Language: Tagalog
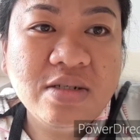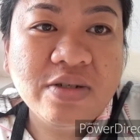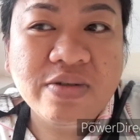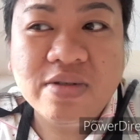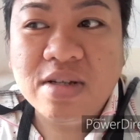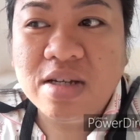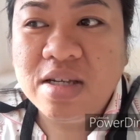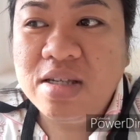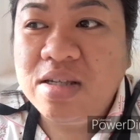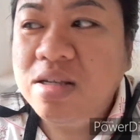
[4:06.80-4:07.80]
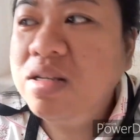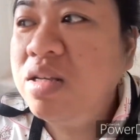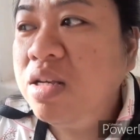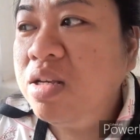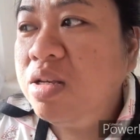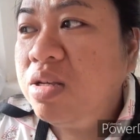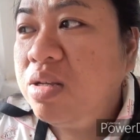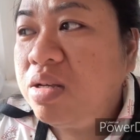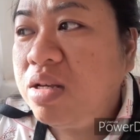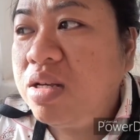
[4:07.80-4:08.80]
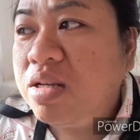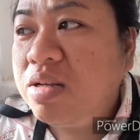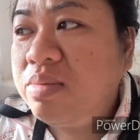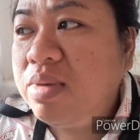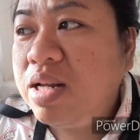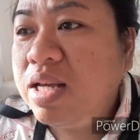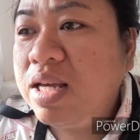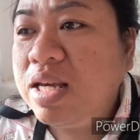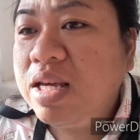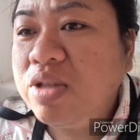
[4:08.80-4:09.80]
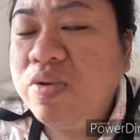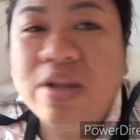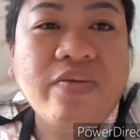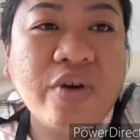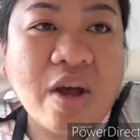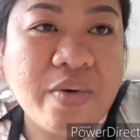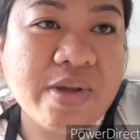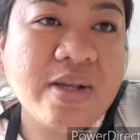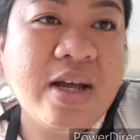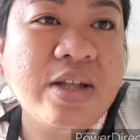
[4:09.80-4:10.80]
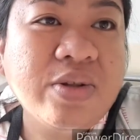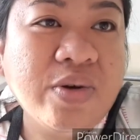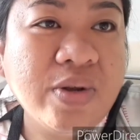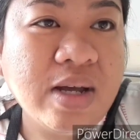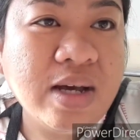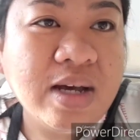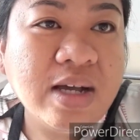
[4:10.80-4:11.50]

Yun guys. Ah, uh, bali 24 hours nga to na